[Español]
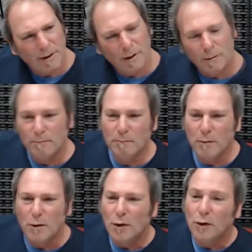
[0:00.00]
Qué rápido
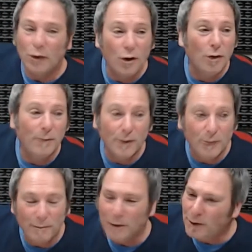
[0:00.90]
se pasó. No, me,
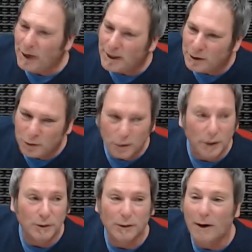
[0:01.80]
duele, me duele la cintura. Y
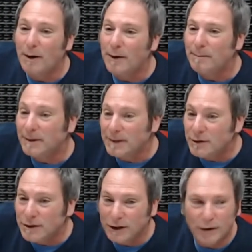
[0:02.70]
ah. vas a ver, pasaron
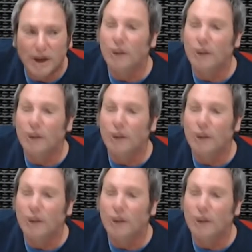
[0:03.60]
cinco horas.